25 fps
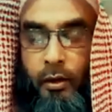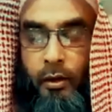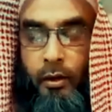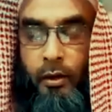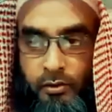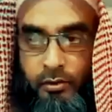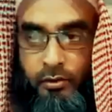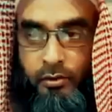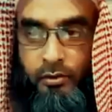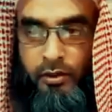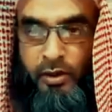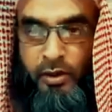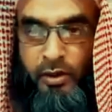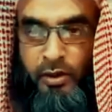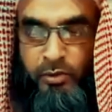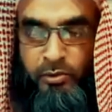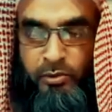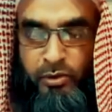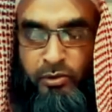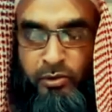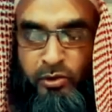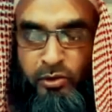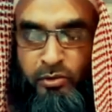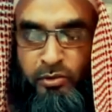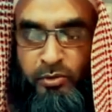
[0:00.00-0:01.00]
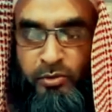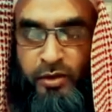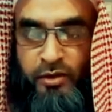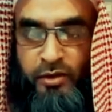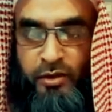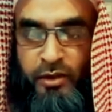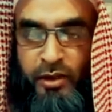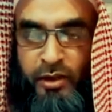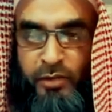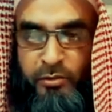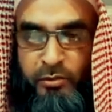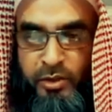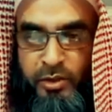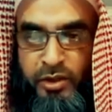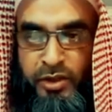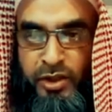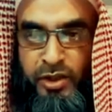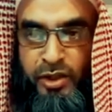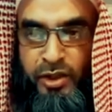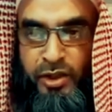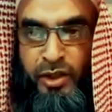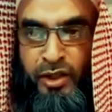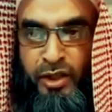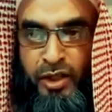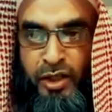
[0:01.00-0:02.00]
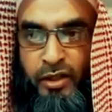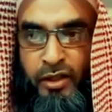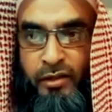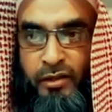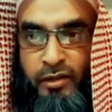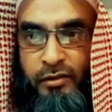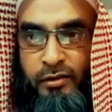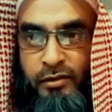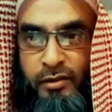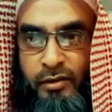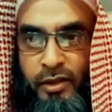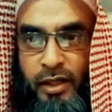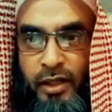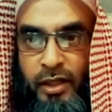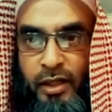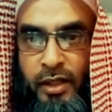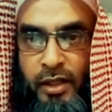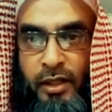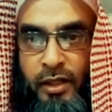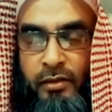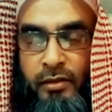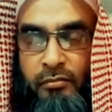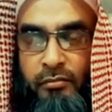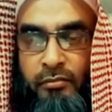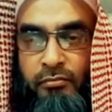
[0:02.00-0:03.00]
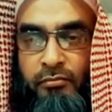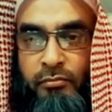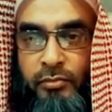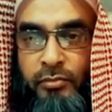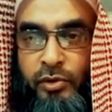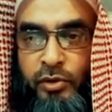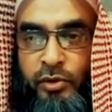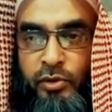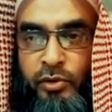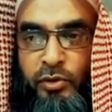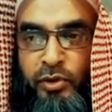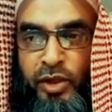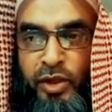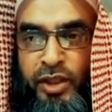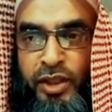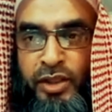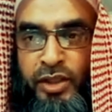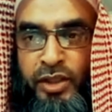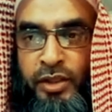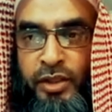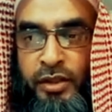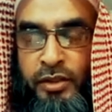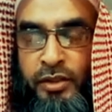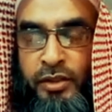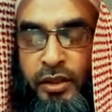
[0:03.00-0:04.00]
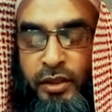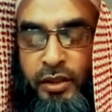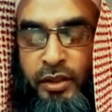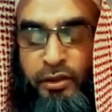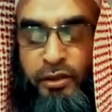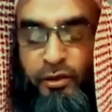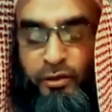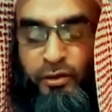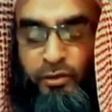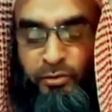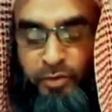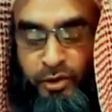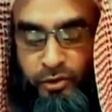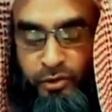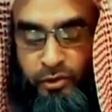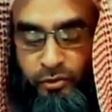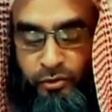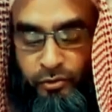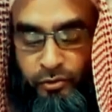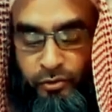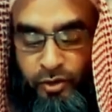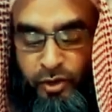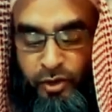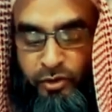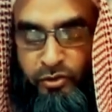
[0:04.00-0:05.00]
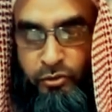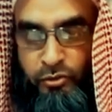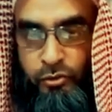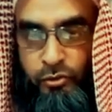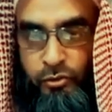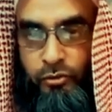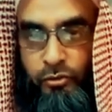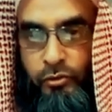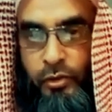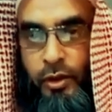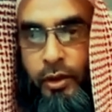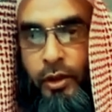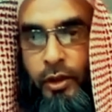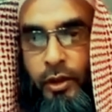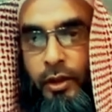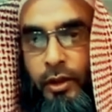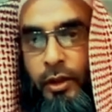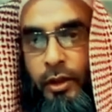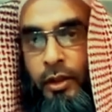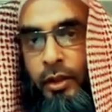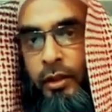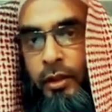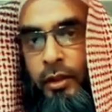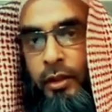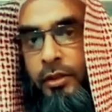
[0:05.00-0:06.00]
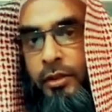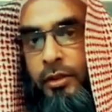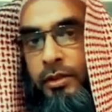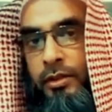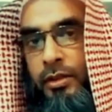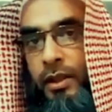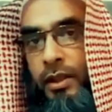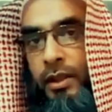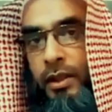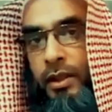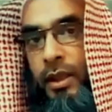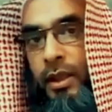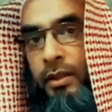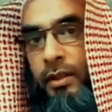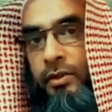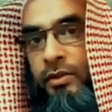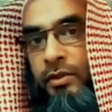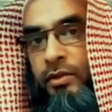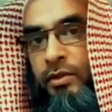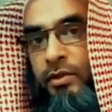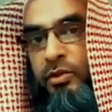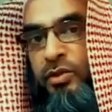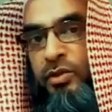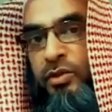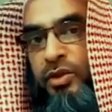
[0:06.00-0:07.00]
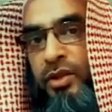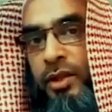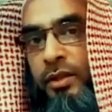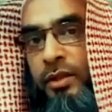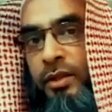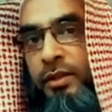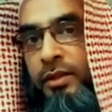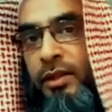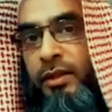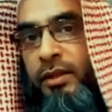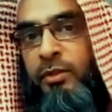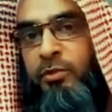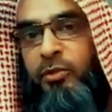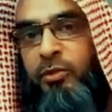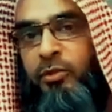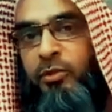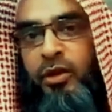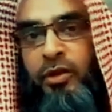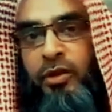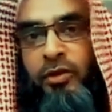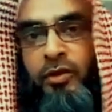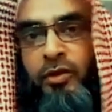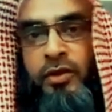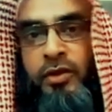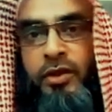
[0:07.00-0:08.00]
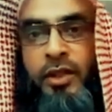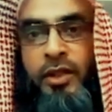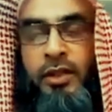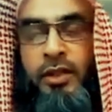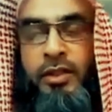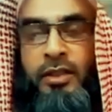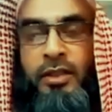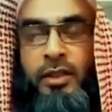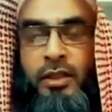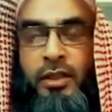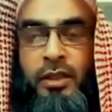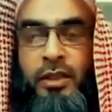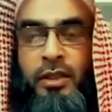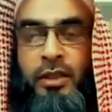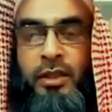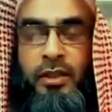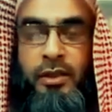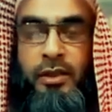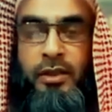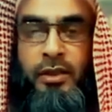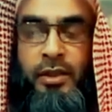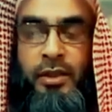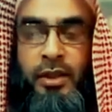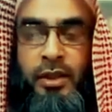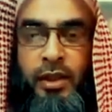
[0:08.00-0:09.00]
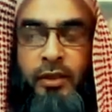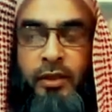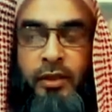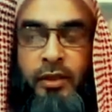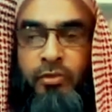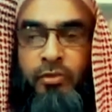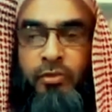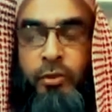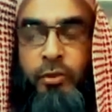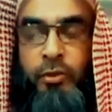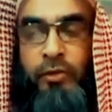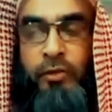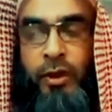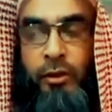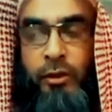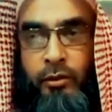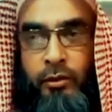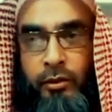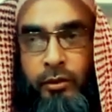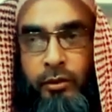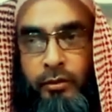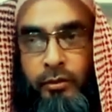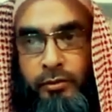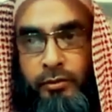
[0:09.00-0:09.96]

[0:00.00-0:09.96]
কোরদের নামে কোনো ব্যক্তিকে আমি চিনি না হ্যাঁ শুনেছি যে এরকম কিছু কিন্তু যা শুনছি তাতে মনে হচ্ছে যে সে একজন প্রতারক